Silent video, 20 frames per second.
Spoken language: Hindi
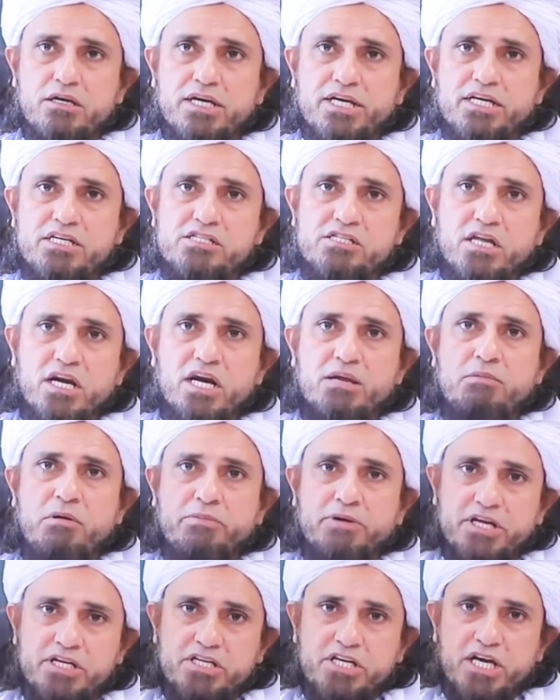लेकिन सिर्री
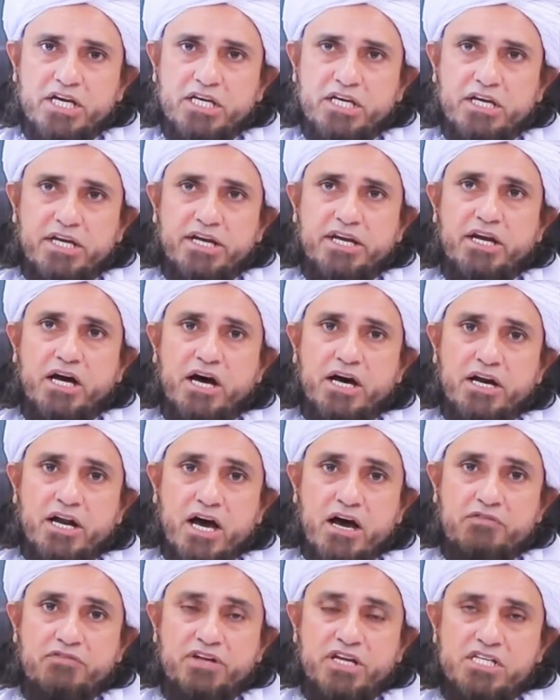में पढ़ी जाएगी लेकिन
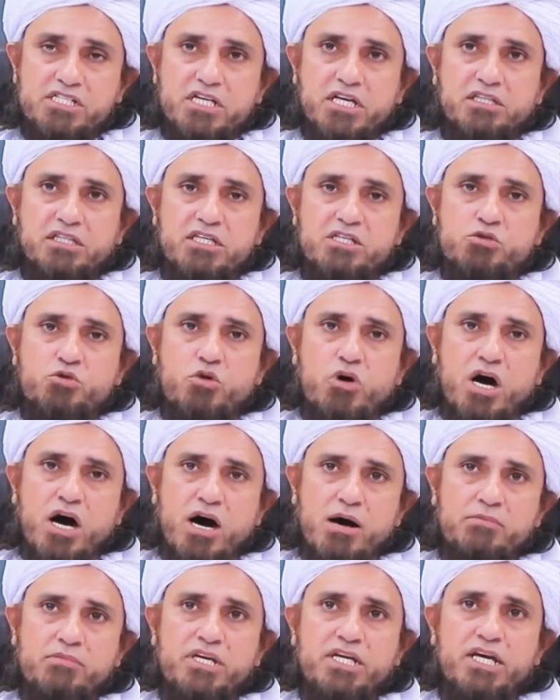अहनाफ ने इस हदीस को
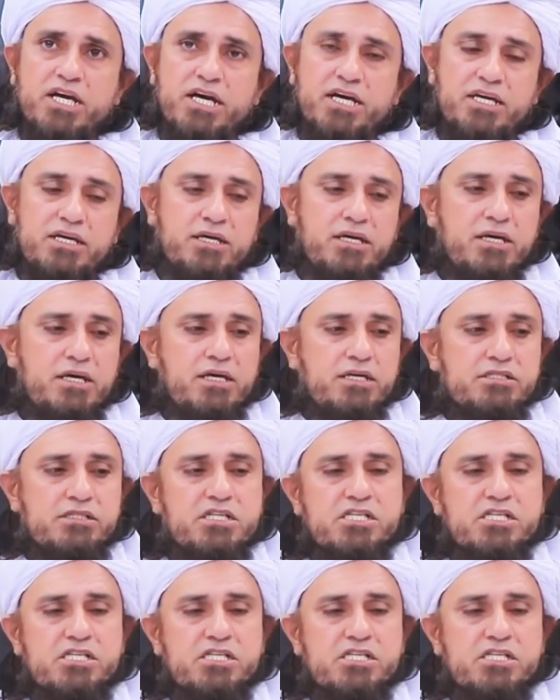आम लिया है